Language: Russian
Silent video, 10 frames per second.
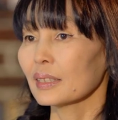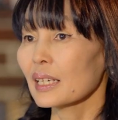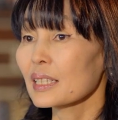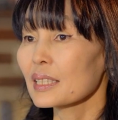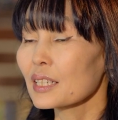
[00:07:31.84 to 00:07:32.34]

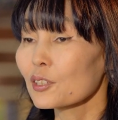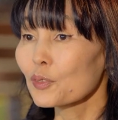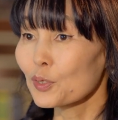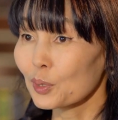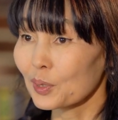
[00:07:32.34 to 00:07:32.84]
Я
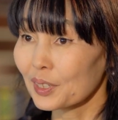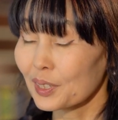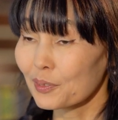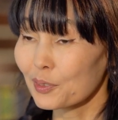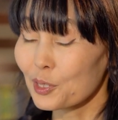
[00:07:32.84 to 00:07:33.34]
сделаю все
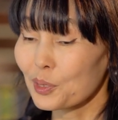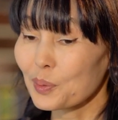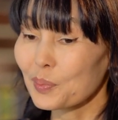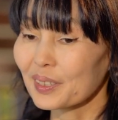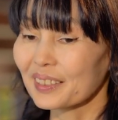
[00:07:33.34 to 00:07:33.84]
для того,
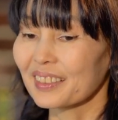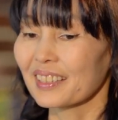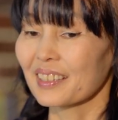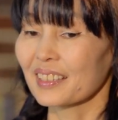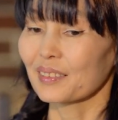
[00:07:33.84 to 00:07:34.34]
чтобы
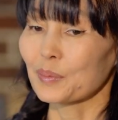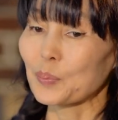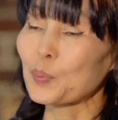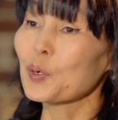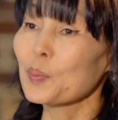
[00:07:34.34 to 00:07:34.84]

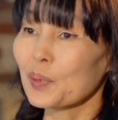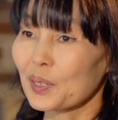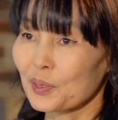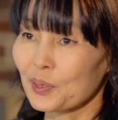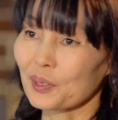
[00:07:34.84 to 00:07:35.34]
мой
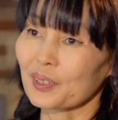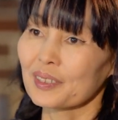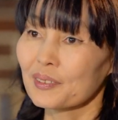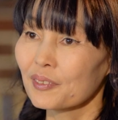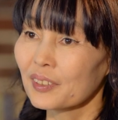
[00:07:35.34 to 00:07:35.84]
партнер
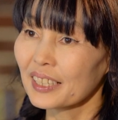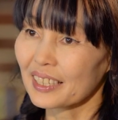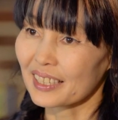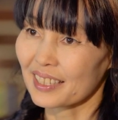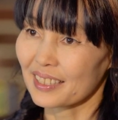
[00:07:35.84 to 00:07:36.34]
вырос